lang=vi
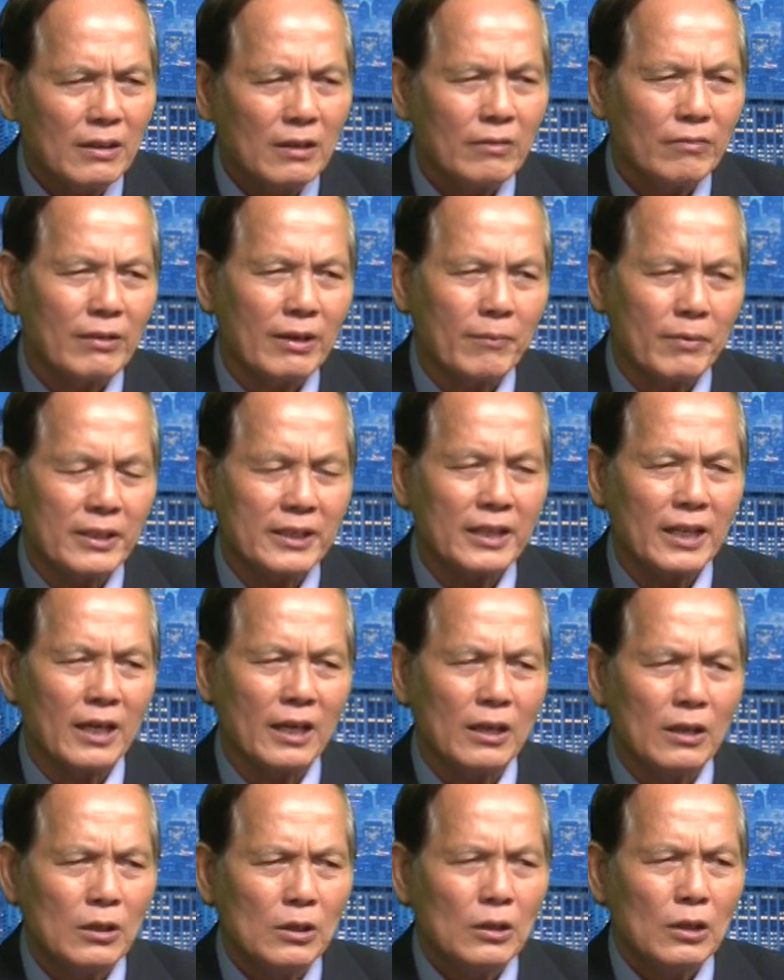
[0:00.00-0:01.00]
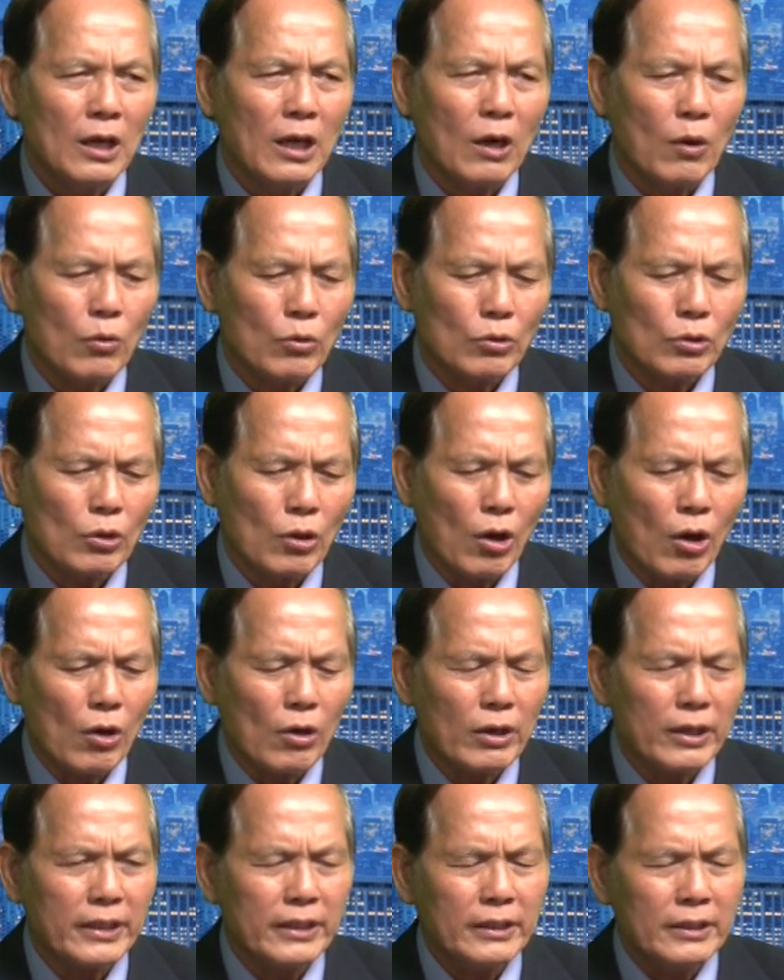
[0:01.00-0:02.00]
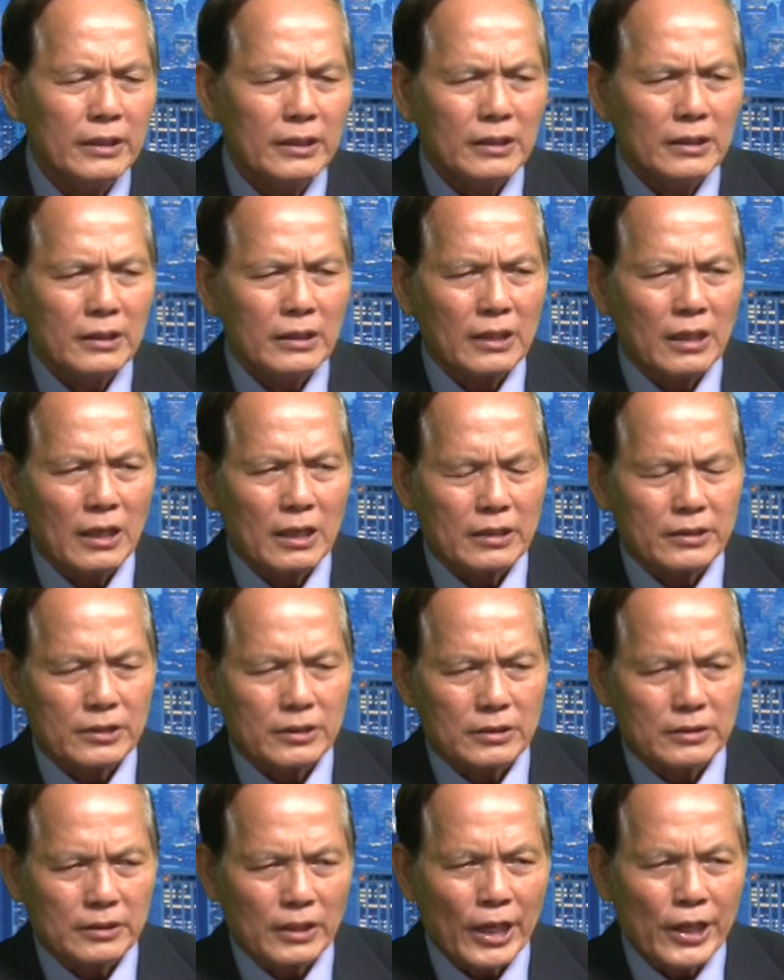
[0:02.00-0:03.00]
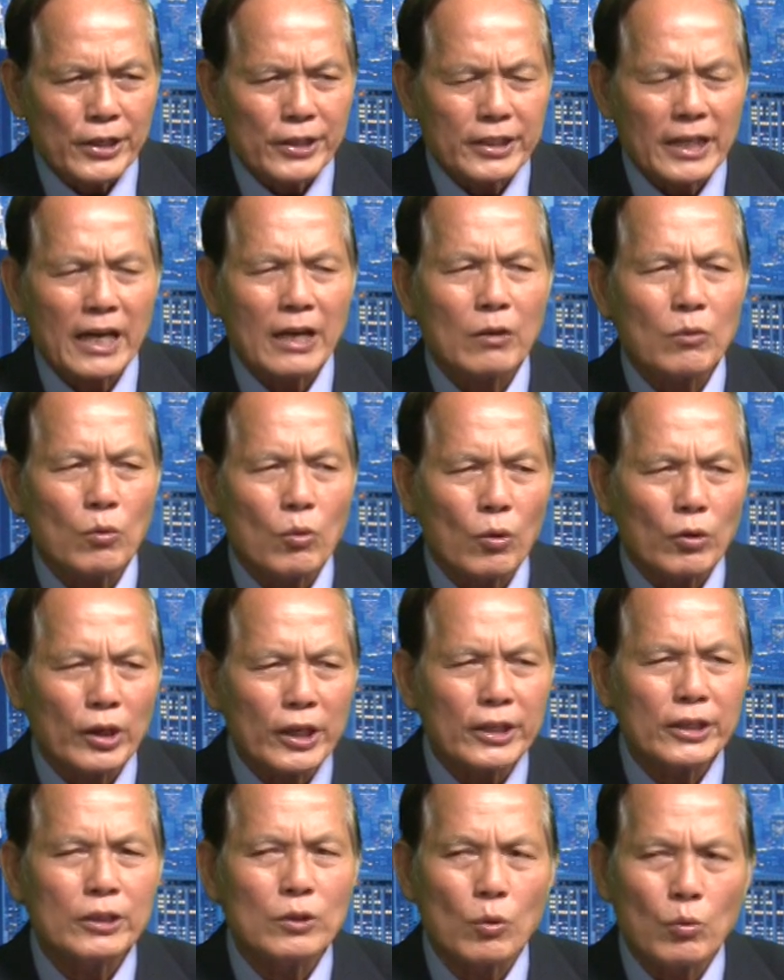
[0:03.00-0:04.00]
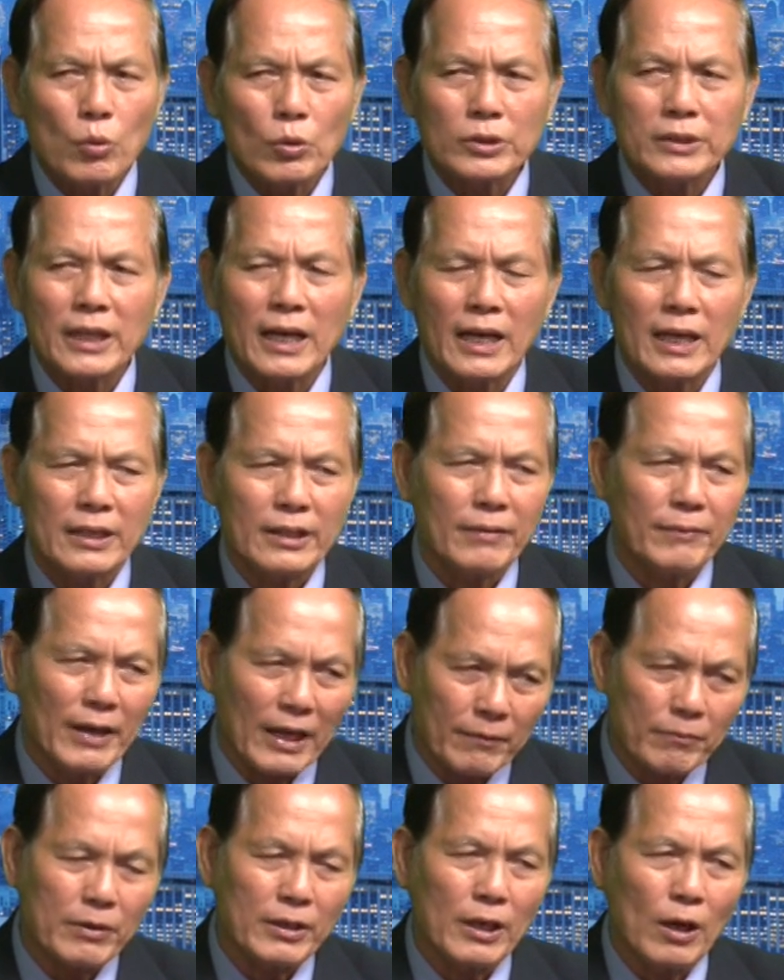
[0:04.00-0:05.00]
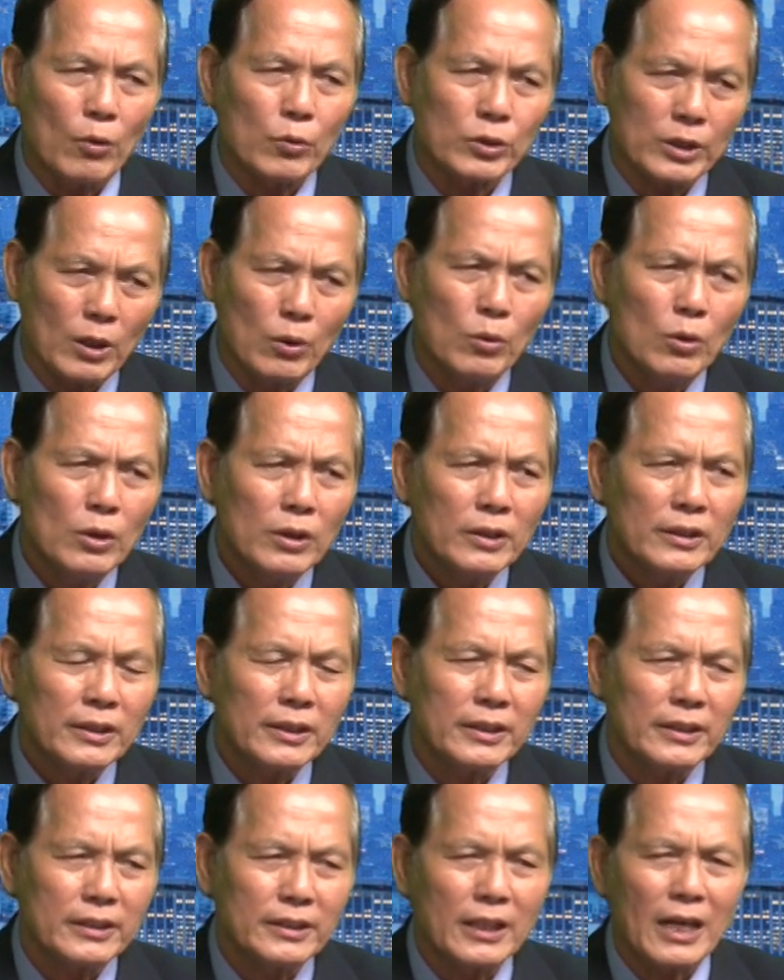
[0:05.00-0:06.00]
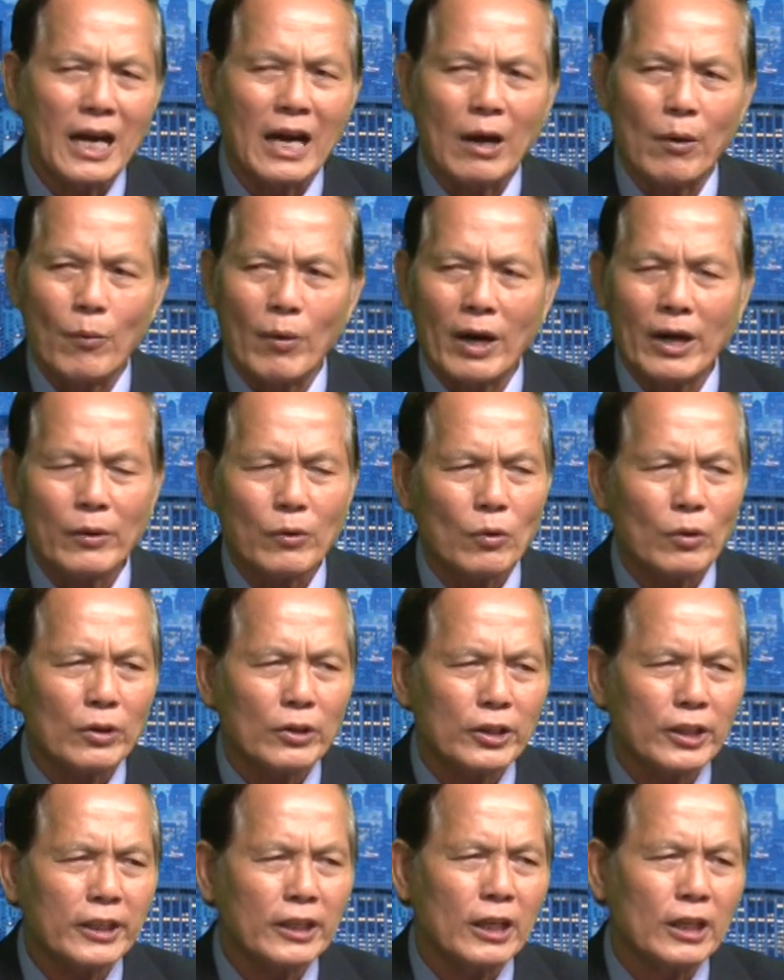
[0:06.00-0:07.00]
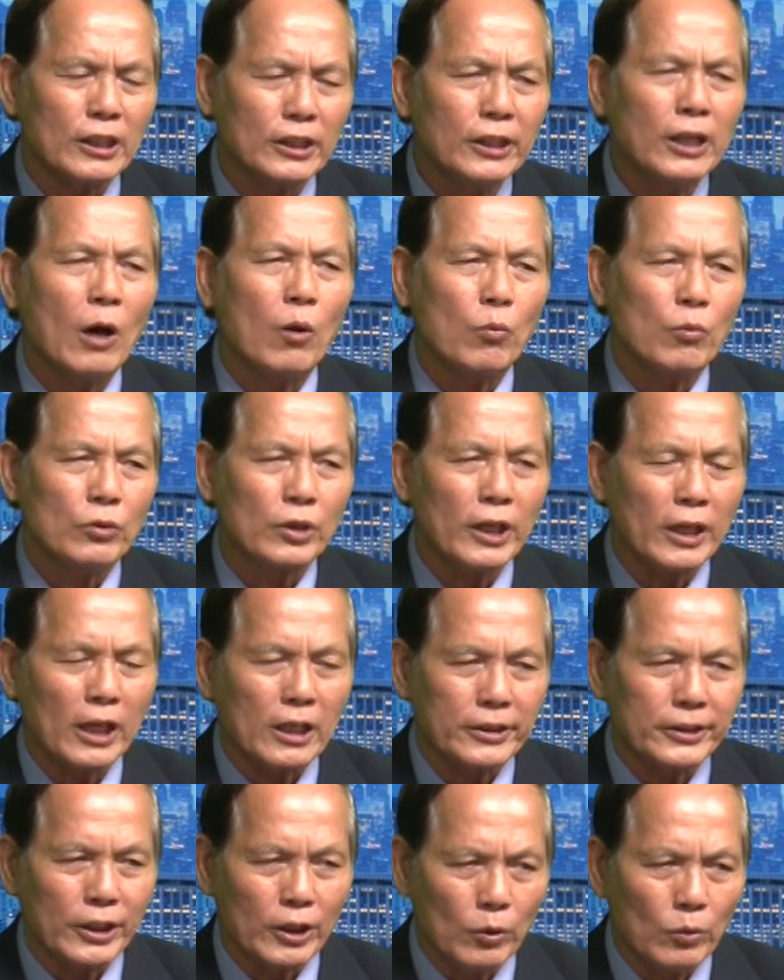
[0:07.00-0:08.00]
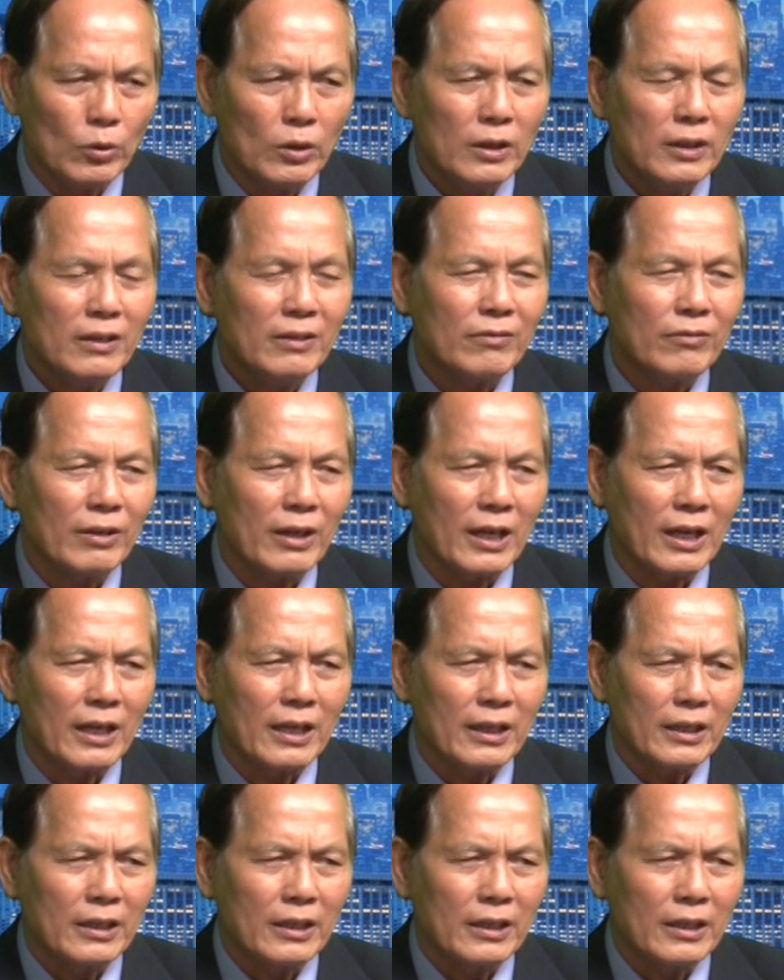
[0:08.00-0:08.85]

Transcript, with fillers: Và bây giờ à, do cái à, sự tẩy chay của rất nhiều quốc gia, à, đặc biệt Âu Châu, thì những hàng hóa đó rất là ứ động, rất là nhiều. Và